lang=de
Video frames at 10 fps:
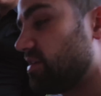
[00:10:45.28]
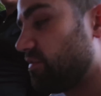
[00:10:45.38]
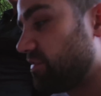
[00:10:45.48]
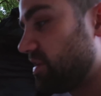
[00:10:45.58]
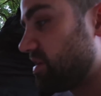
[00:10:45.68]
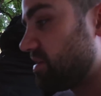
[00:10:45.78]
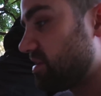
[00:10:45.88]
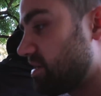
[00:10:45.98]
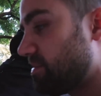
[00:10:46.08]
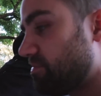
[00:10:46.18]
die T4
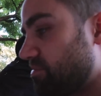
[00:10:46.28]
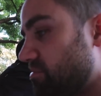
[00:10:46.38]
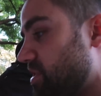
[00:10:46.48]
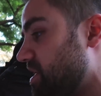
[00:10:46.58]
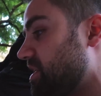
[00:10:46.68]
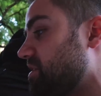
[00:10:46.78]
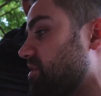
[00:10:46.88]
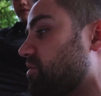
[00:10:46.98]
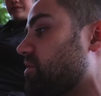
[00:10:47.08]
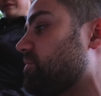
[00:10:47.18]
ähm, mit
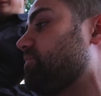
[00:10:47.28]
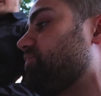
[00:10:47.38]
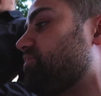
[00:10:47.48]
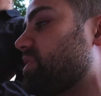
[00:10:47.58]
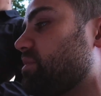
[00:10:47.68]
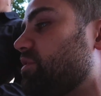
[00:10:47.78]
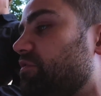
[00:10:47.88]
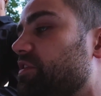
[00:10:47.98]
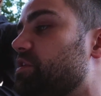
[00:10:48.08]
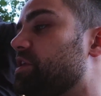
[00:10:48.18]
Hähnchen noch. Ja. Mit
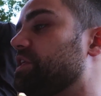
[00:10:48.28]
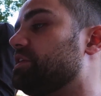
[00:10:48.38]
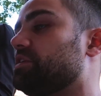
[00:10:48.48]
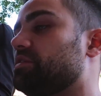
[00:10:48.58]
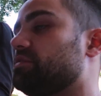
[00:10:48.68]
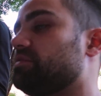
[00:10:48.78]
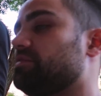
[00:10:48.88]
viel Hähnchen.